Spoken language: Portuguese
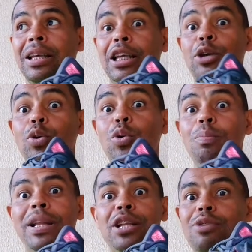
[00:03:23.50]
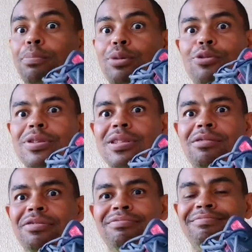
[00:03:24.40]
e eu comprei ele em uma
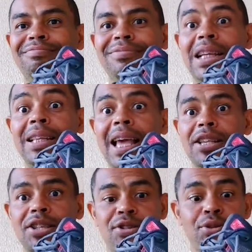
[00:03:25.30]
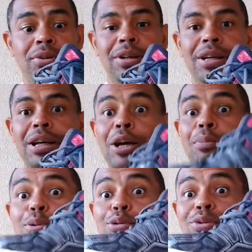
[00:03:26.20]
promoção na Netshoe
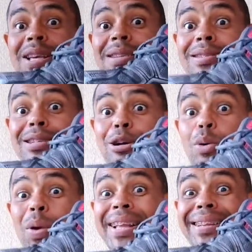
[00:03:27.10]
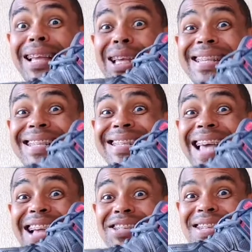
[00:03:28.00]
por
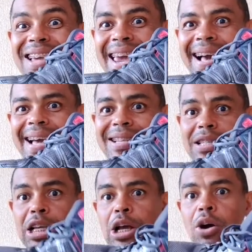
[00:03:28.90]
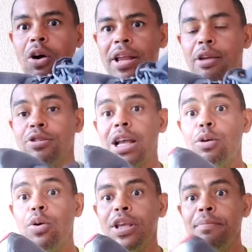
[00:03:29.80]
257 reais. Olha, eu já
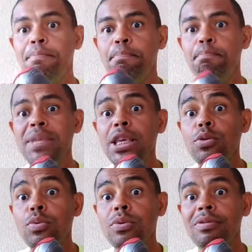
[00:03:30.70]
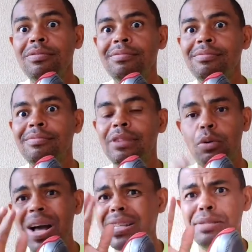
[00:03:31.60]
corri mil,
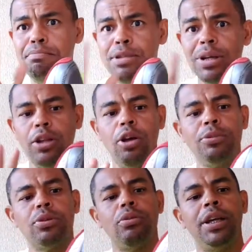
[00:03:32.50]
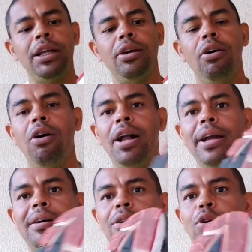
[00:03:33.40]
quase mil quilômetros com ele.
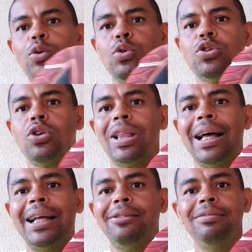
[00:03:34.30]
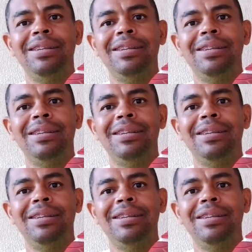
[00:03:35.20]
Olha, o solado